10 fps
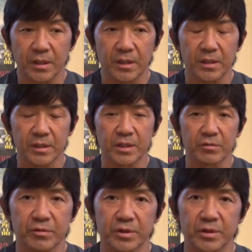えー、リ
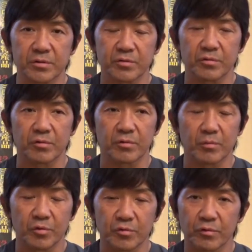グにその
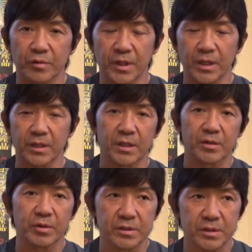物を投げたり
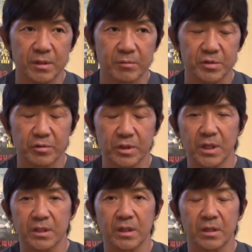とかですね、まあ、それが
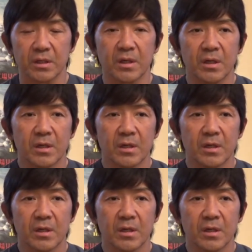だんだん、